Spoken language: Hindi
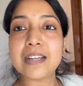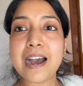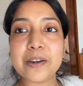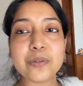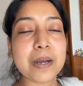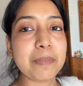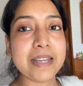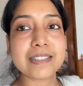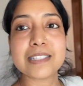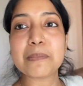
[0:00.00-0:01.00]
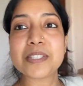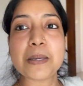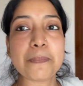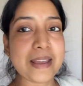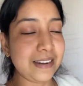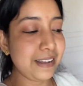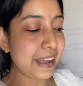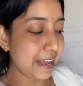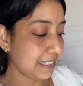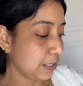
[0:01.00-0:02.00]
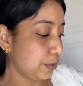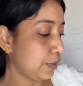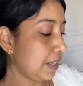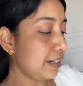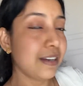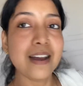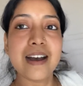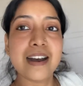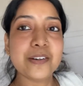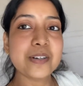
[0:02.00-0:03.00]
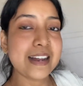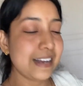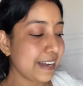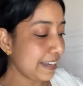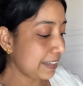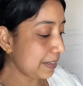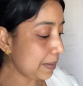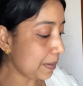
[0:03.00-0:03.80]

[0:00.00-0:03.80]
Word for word: आहनु का प्लेट सबसे पहले एज यूजल आहनु खाना खाएगी